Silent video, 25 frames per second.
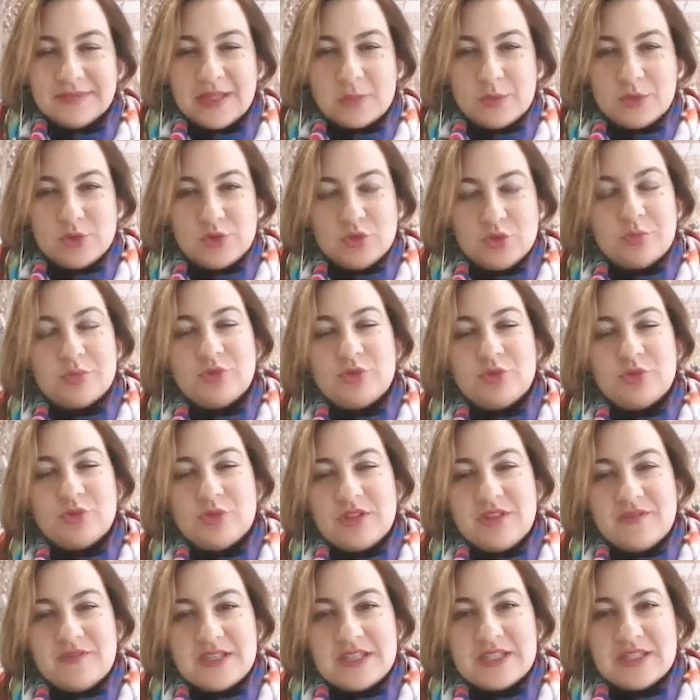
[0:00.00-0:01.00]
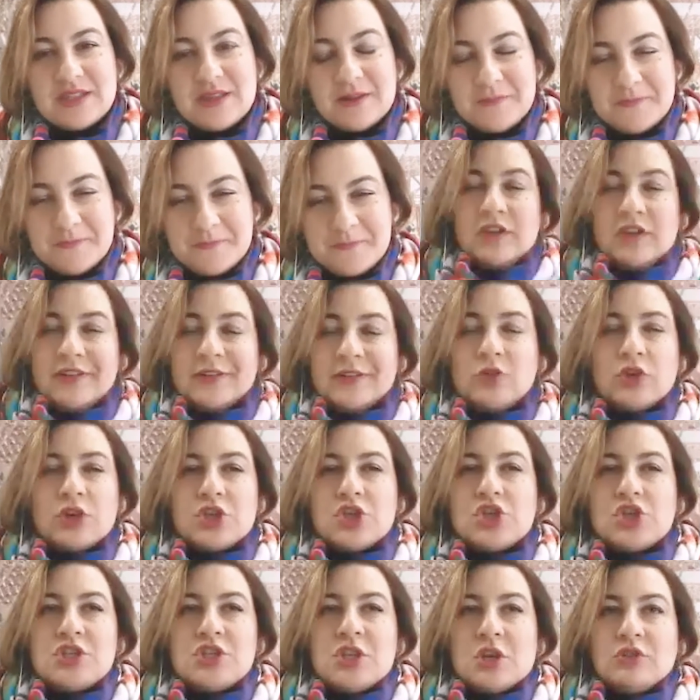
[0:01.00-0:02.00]
da questo punto di vista. Il fatto che
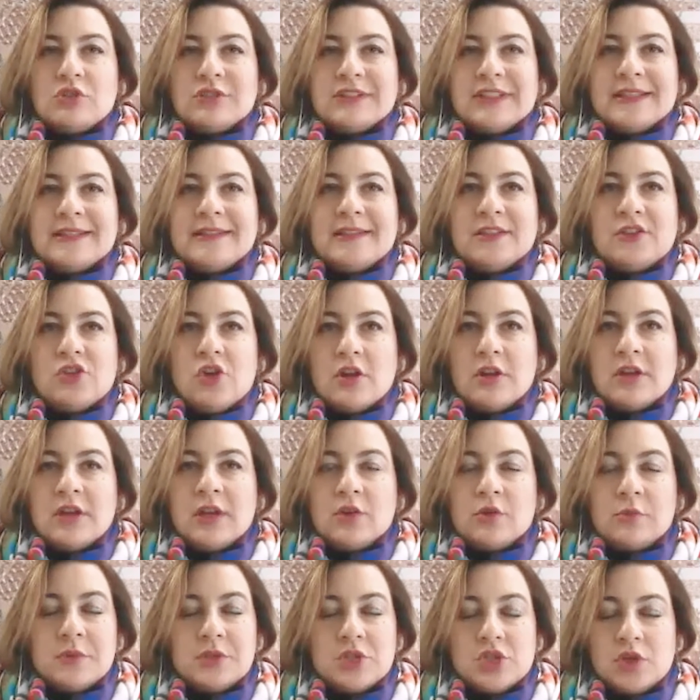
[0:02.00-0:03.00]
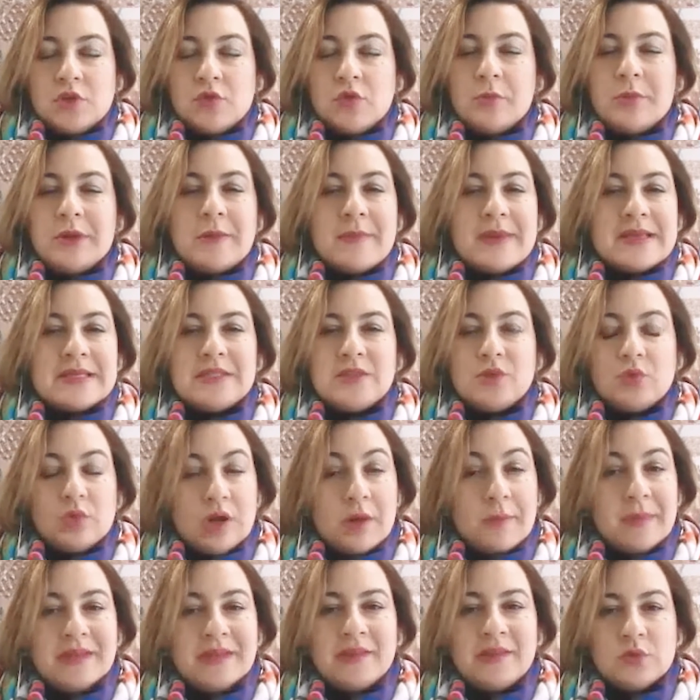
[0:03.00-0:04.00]
ci siano tante donne, come dicevo prima, è
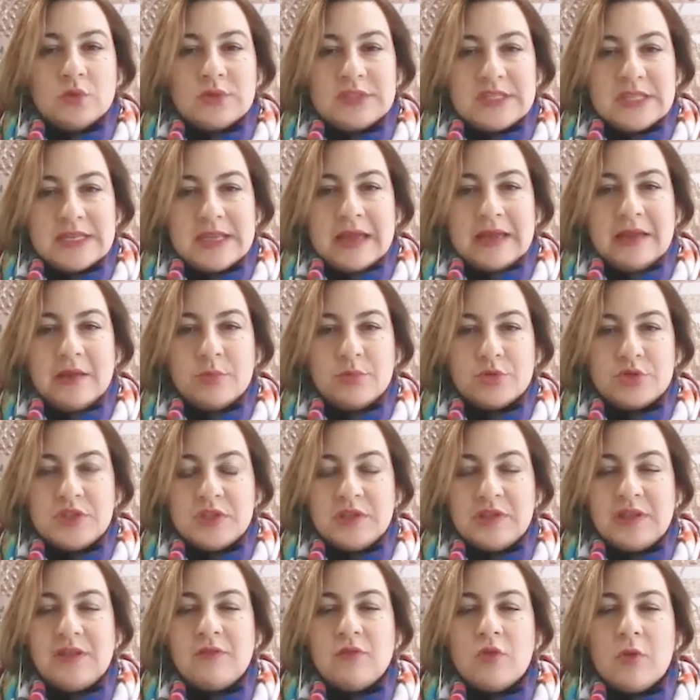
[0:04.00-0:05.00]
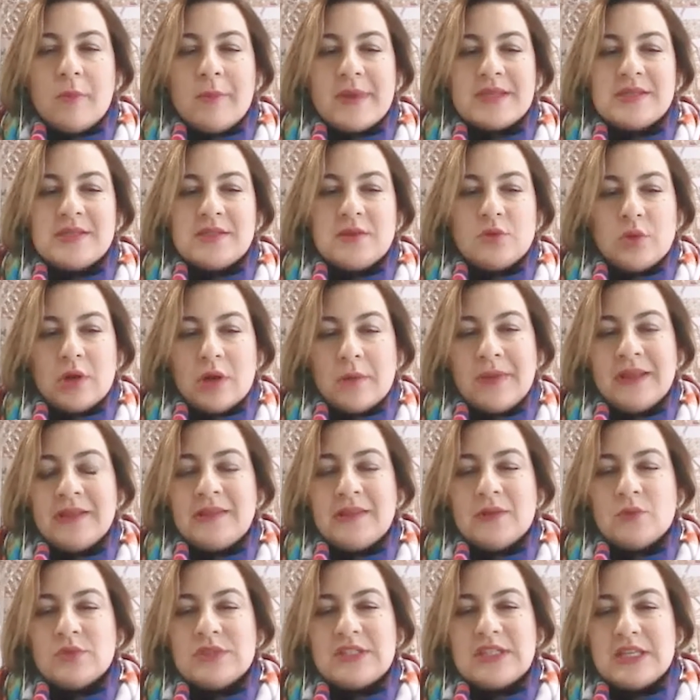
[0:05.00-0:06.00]
sicuramente un segnale positivo, ma è
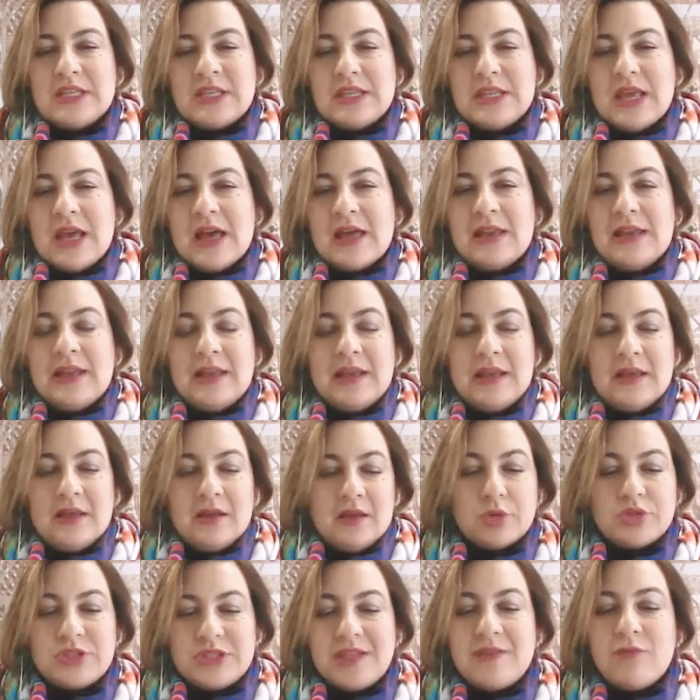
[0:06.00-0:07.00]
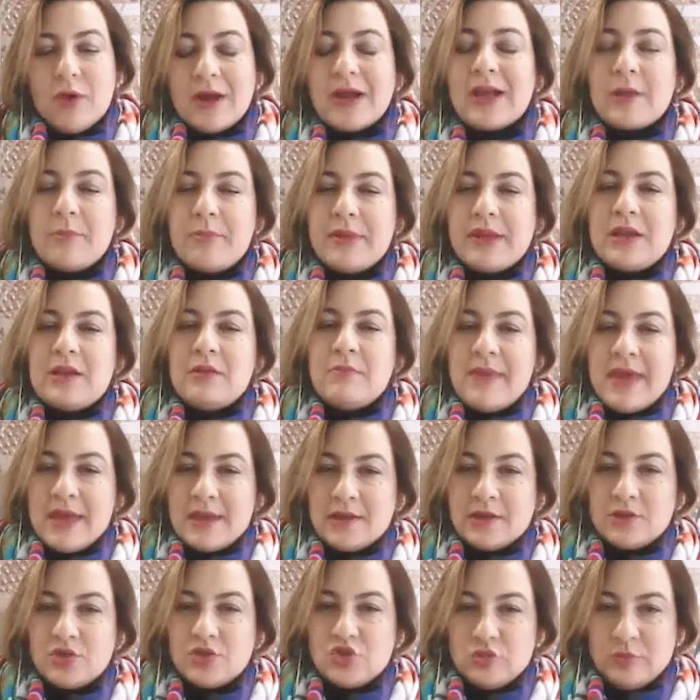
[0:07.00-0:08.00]
sicuramente un segnale positivo anche per il
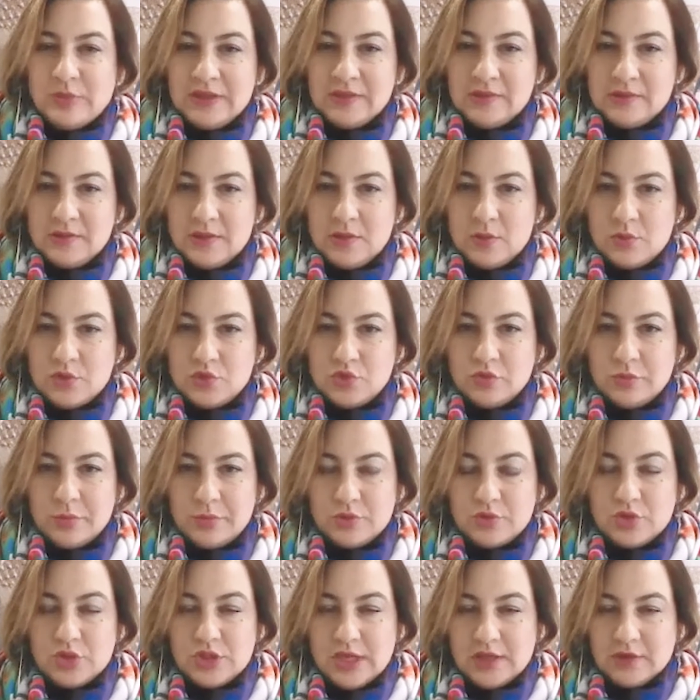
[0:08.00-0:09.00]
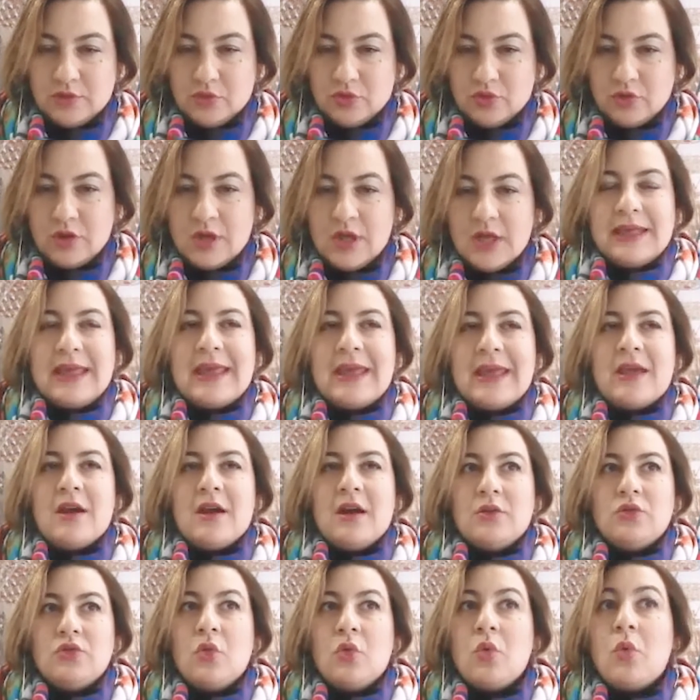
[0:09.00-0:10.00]
management di questo progetto, che
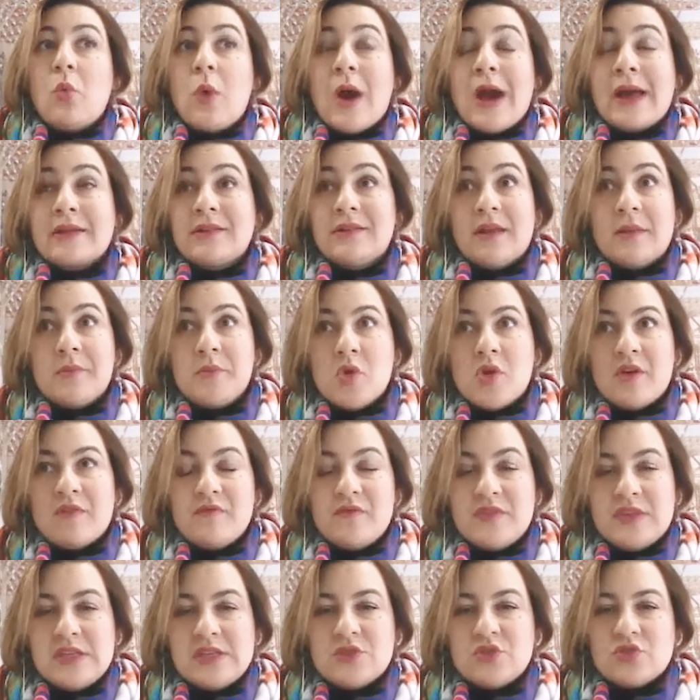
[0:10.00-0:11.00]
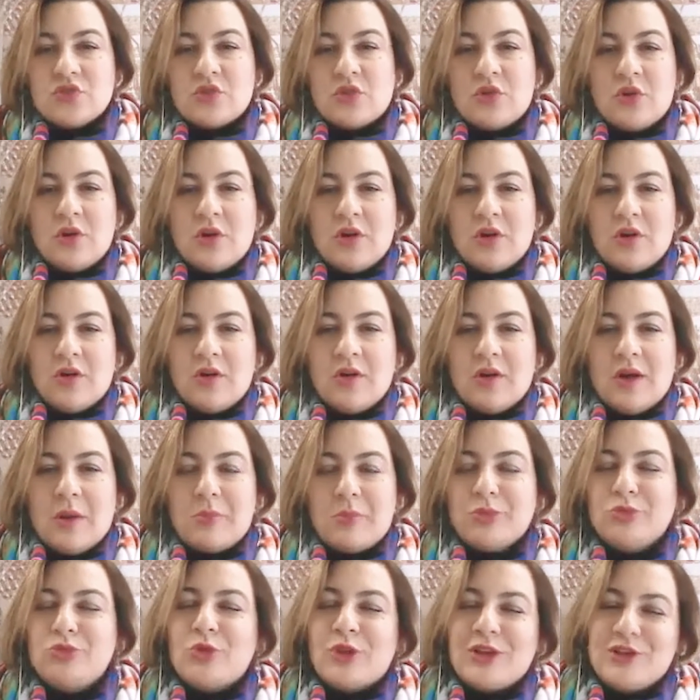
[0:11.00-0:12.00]
non guarda, a mio avviso,
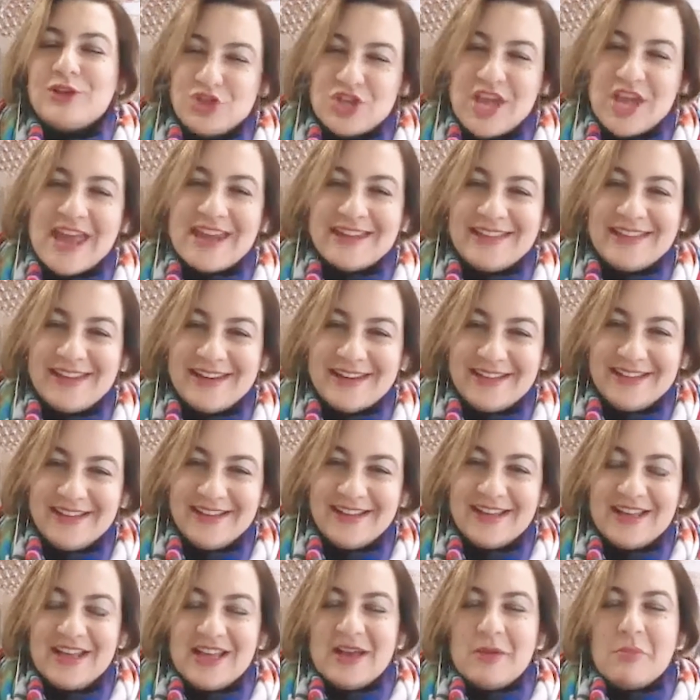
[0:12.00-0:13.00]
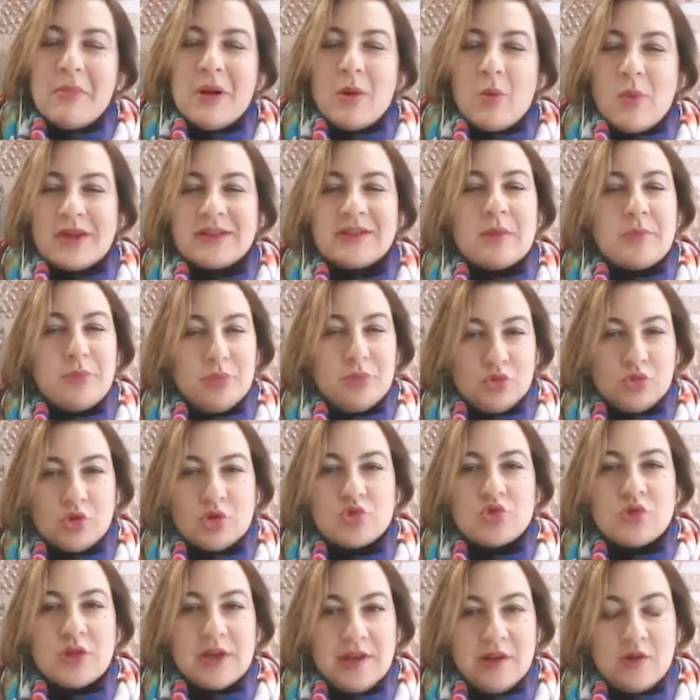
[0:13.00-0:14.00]
appunto al genere, ma guarda
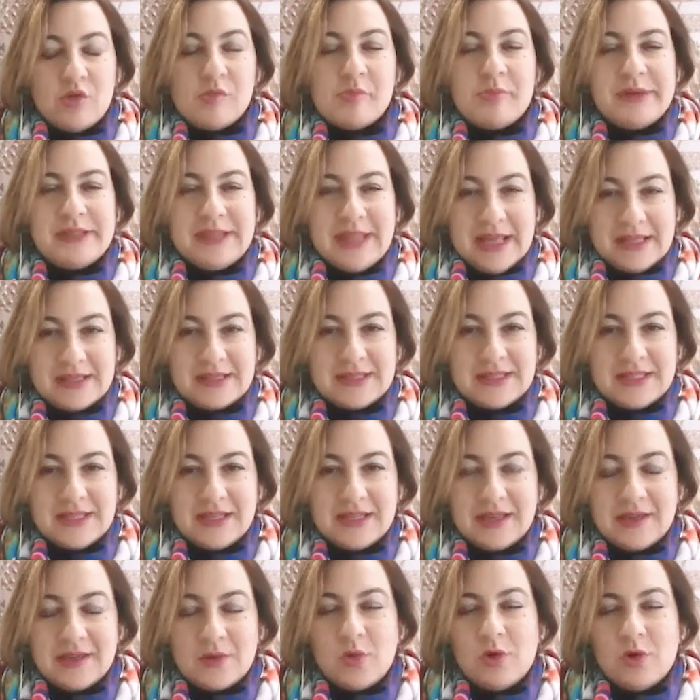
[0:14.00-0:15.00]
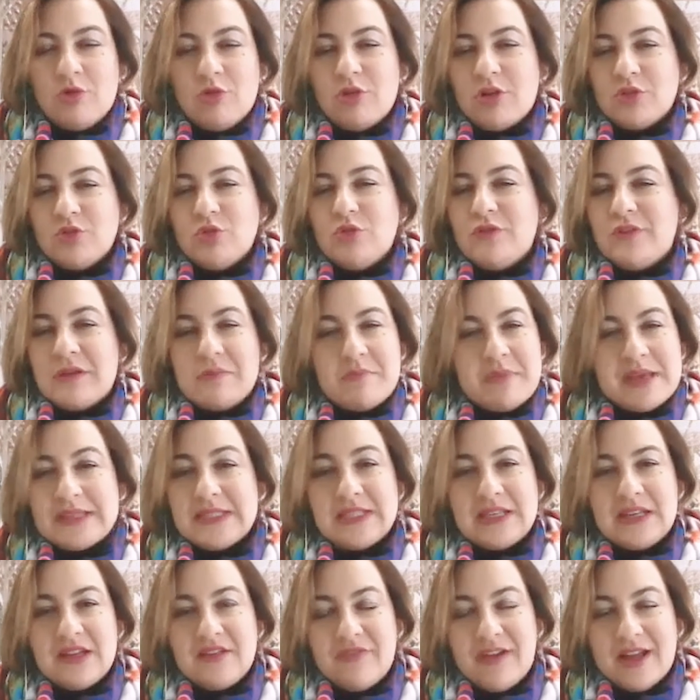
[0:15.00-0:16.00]
piuttosto alle competenze, che è quello che dovrebbe
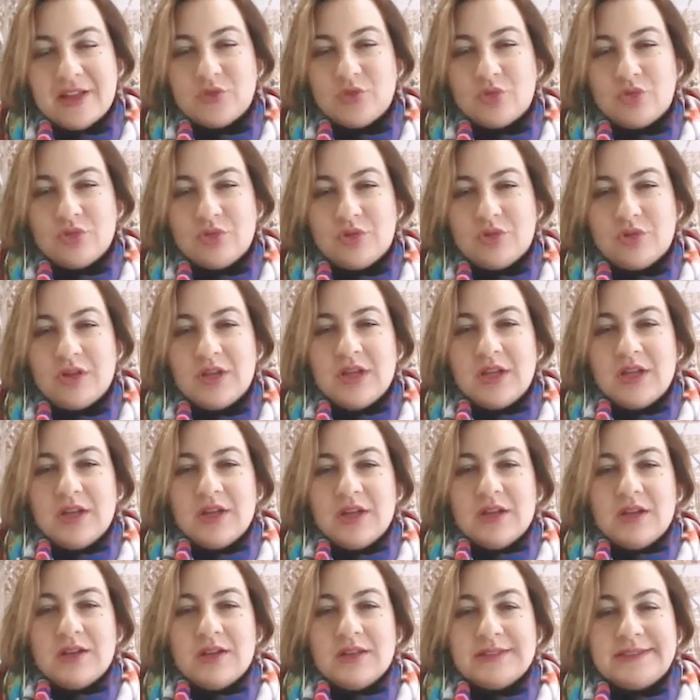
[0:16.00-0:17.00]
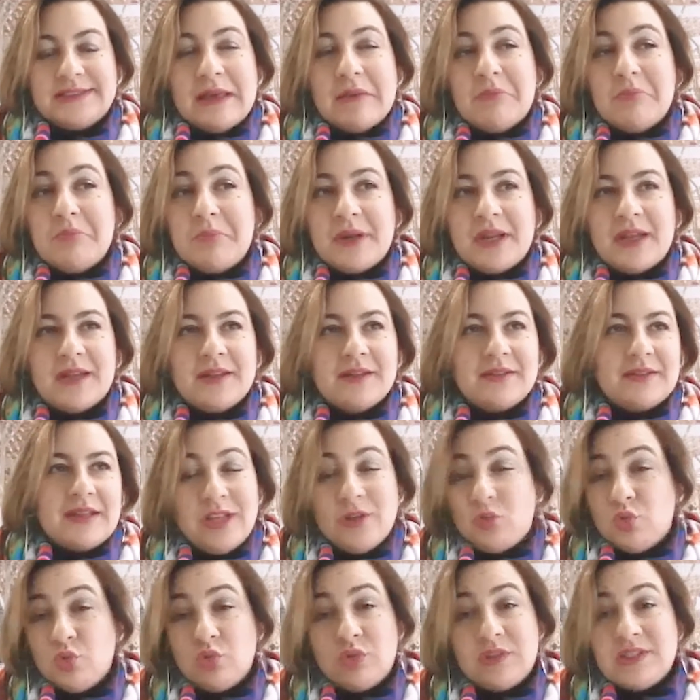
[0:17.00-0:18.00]
essere fatto eh, sempre
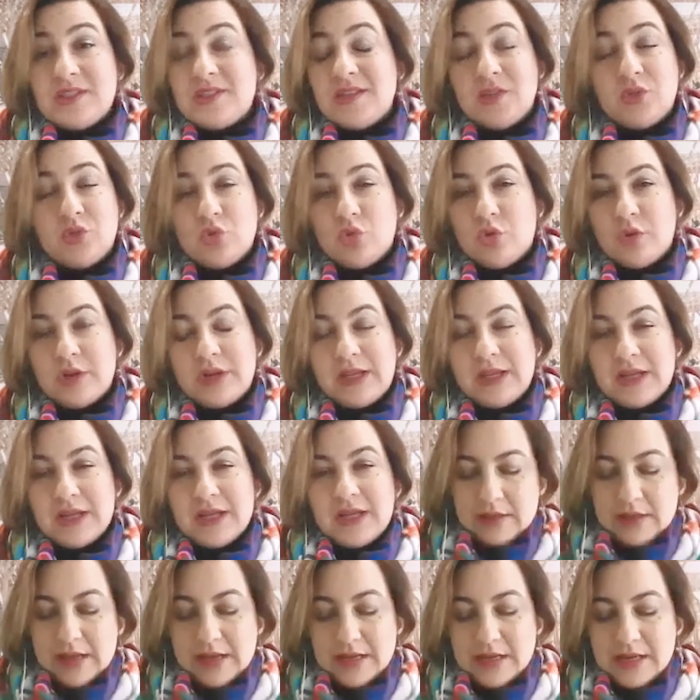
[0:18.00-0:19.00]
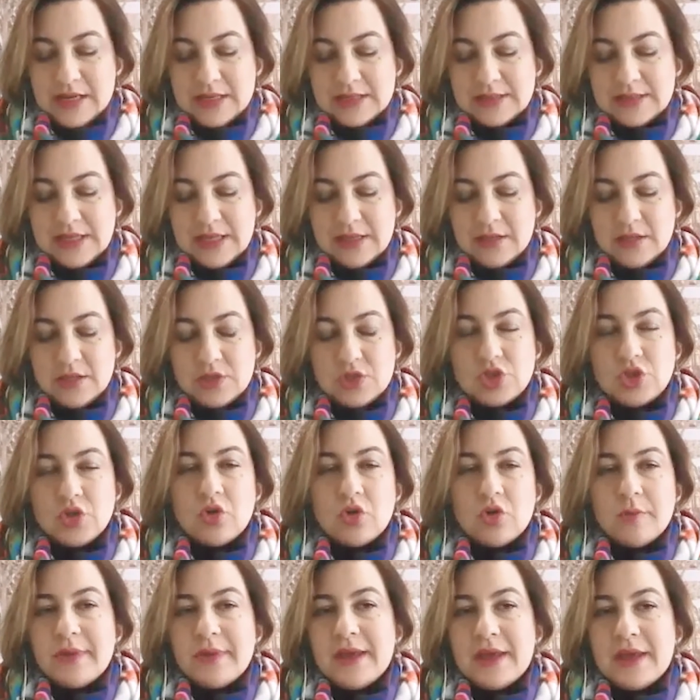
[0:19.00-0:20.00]
in tutti i settori. La linea 16,
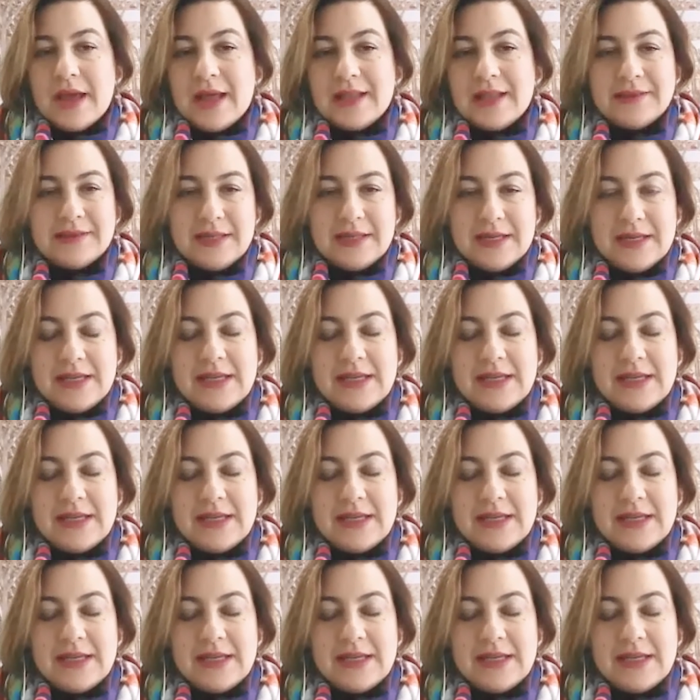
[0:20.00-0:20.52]
come altre